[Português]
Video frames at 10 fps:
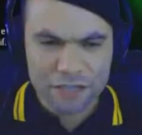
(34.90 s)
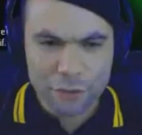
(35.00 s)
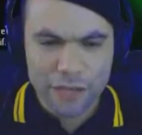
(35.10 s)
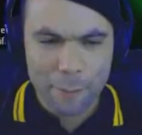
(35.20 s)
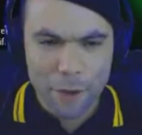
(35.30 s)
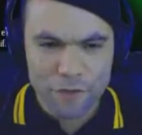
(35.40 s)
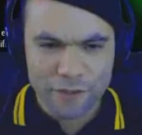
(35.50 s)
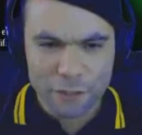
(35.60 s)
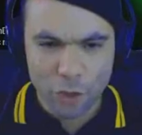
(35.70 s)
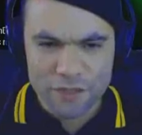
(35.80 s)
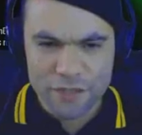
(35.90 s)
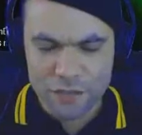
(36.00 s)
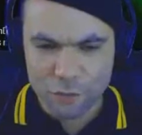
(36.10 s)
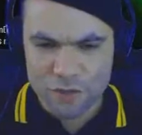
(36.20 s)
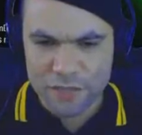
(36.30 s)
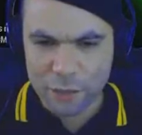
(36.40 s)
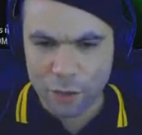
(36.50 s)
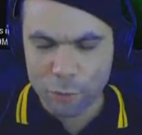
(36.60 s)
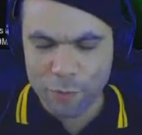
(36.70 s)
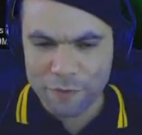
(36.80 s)
Tá achando que Rebelde vai ter dozinha de você na
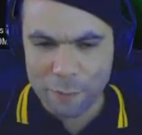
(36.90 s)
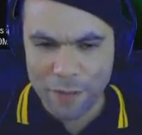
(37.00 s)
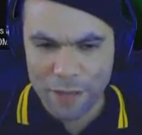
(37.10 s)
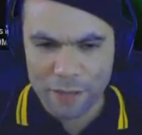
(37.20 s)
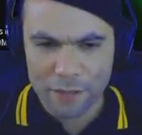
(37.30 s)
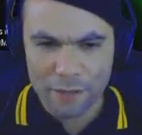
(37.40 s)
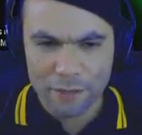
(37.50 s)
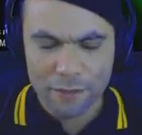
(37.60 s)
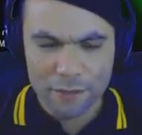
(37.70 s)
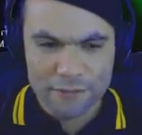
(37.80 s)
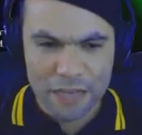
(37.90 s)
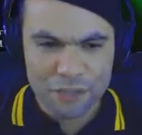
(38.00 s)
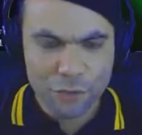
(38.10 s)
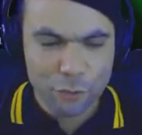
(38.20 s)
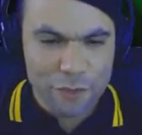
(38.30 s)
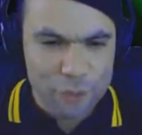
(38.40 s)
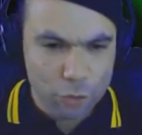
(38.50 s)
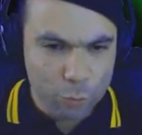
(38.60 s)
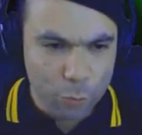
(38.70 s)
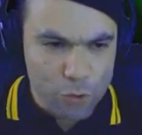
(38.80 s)
hora do PVP? Tá achando que no
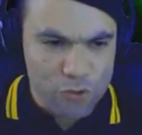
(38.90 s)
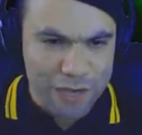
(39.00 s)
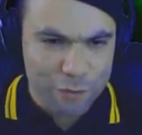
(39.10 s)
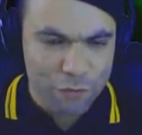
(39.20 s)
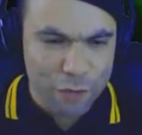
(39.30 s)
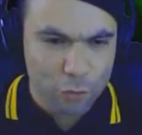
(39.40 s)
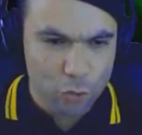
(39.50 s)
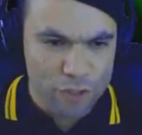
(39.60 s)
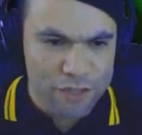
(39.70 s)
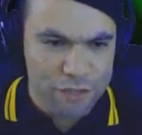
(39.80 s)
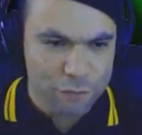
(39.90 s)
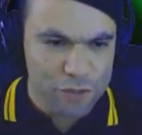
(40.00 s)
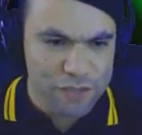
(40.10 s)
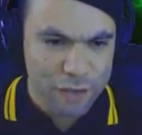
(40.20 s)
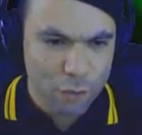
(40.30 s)
assalto do posto os caras vão ficar com dozinha de você?